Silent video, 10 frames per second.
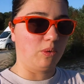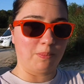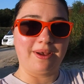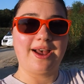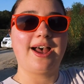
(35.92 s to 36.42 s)
en
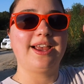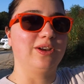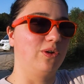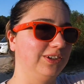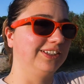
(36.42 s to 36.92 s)
bas
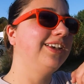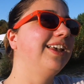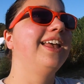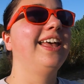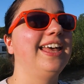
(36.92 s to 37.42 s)
et en i.
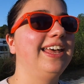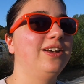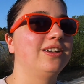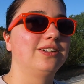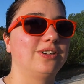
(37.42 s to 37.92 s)

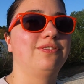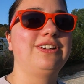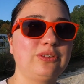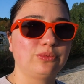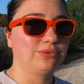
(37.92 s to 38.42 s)
Et euh, en
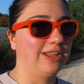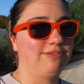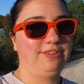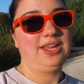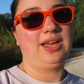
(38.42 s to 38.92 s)
fait on
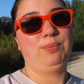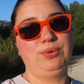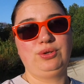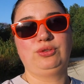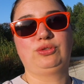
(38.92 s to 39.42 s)
avait un
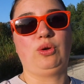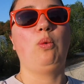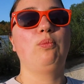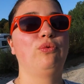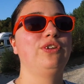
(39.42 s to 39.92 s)
peu de temps,
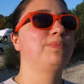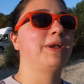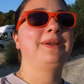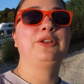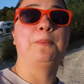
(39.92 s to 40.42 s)
on pouvait se
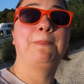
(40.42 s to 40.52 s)
permettre de